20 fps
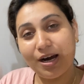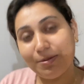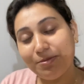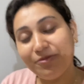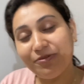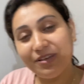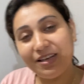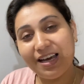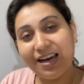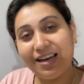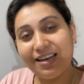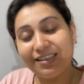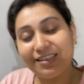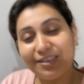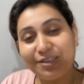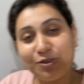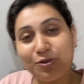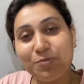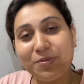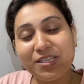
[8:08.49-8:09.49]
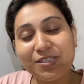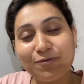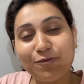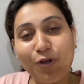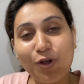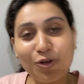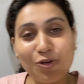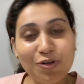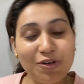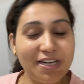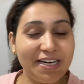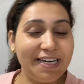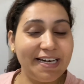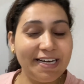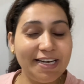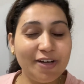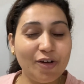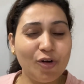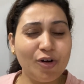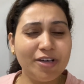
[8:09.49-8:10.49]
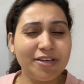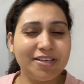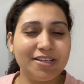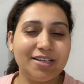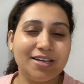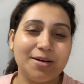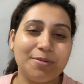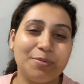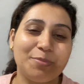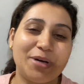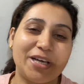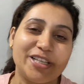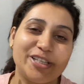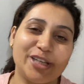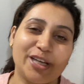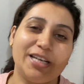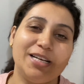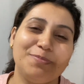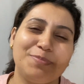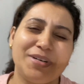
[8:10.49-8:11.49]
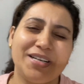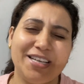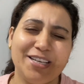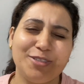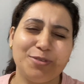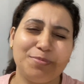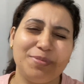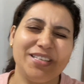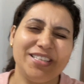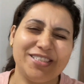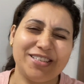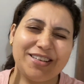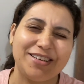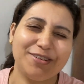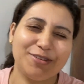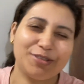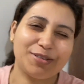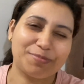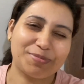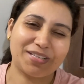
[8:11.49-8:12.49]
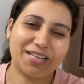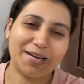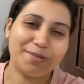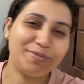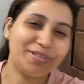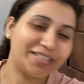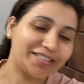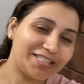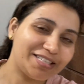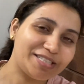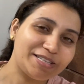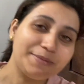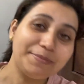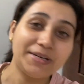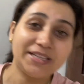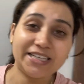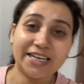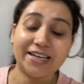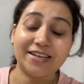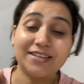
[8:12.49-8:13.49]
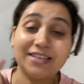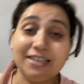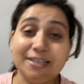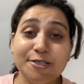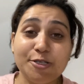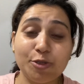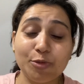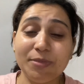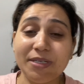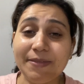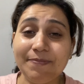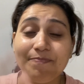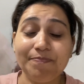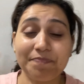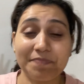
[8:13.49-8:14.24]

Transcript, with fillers: अब फिलहाल करती हूँ मैं इस ब्लॉग को एंड और अगर आप हमारे चैनल पर नए तो प्लीज़ चैनल को सब्सक्राइब कर दीजिए मिलते हैं कल सुबह